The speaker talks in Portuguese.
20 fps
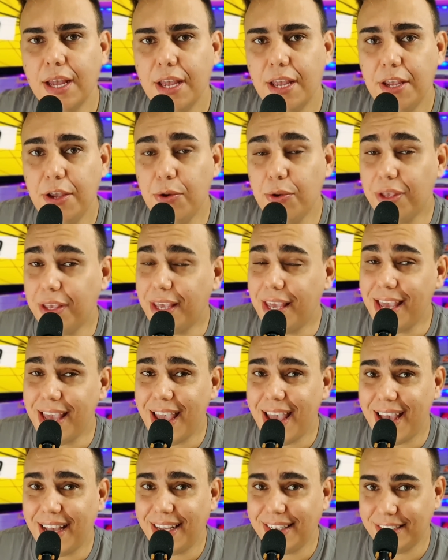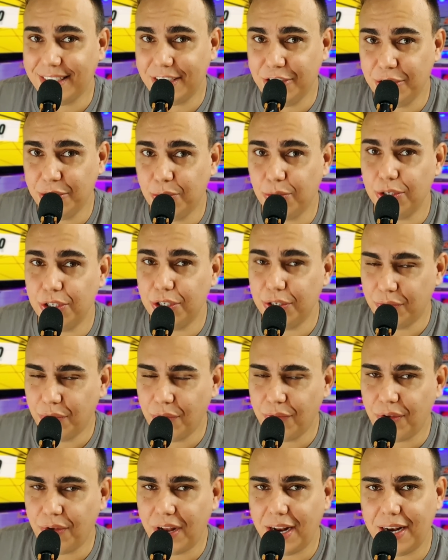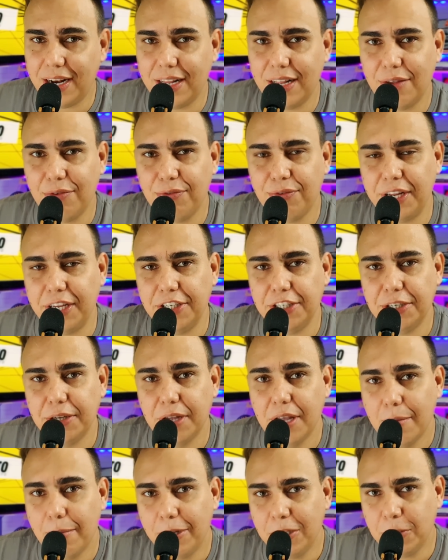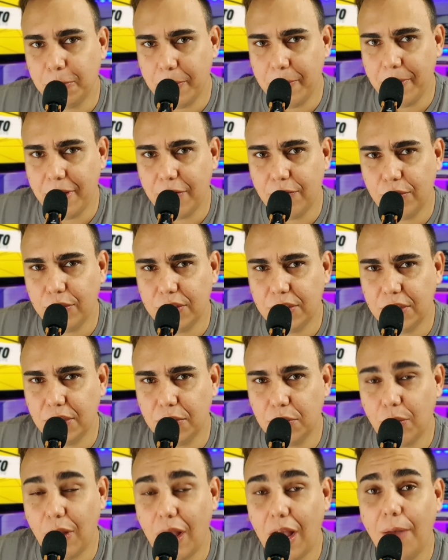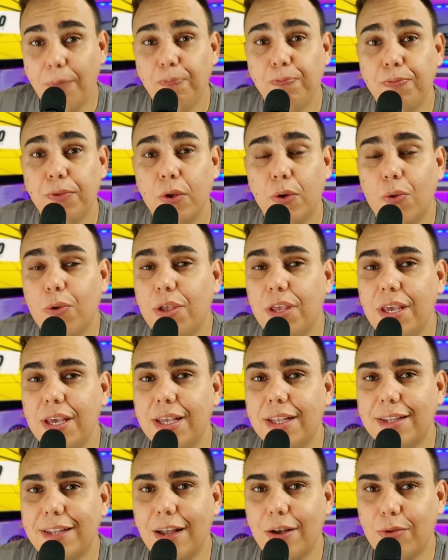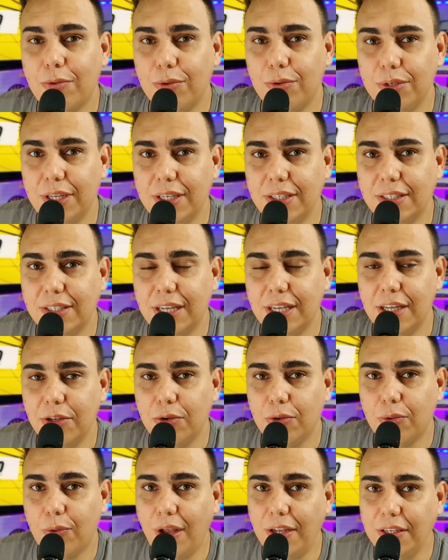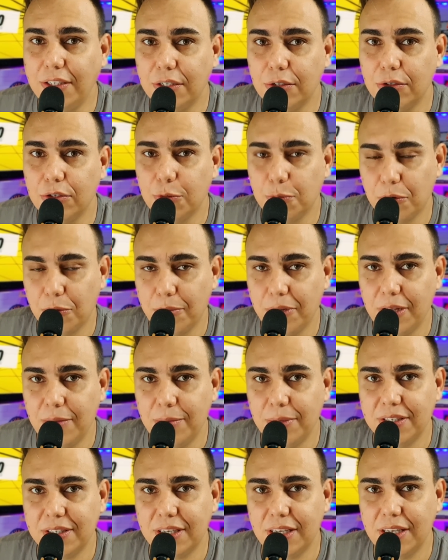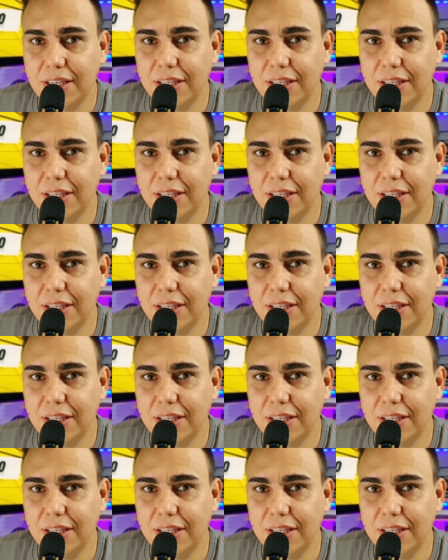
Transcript: E o que é essa atitude? Vou falar lá na frente. Mas primeiro eu vou te situar o que está acontecendo, quais são os problemas que